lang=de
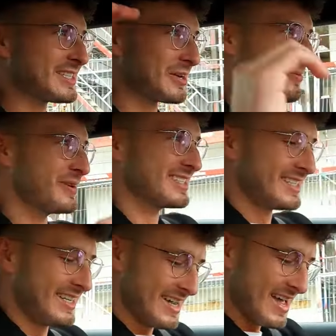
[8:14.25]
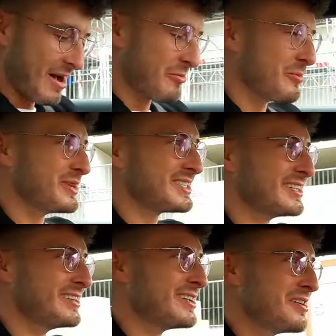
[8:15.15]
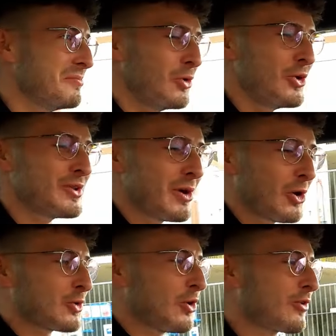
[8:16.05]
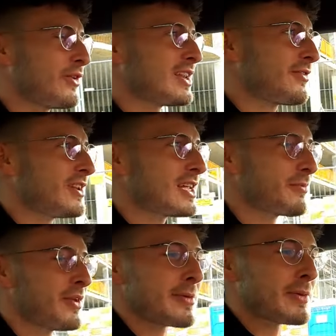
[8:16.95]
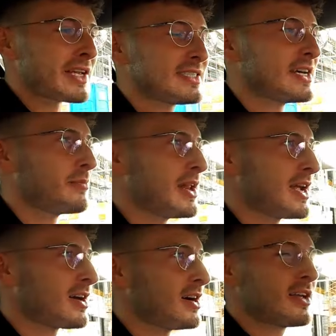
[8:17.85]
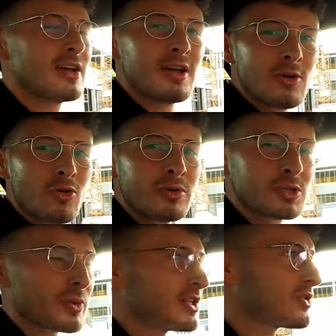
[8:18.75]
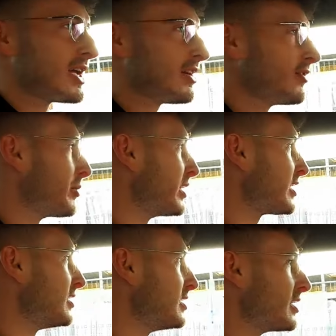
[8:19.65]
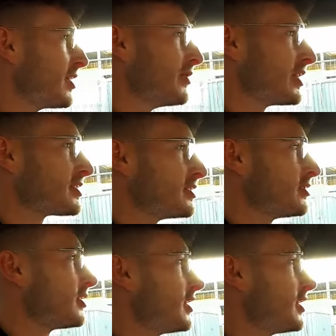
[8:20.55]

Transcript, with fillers: weiß nicht, ob man das sieht, aber ein bisschen blöd im Auto auch finde. Ich finde, ich habe wenig Platz hier am Lenkrad, um entsprechend zu lenken, weil meine Knie da im Weg sind.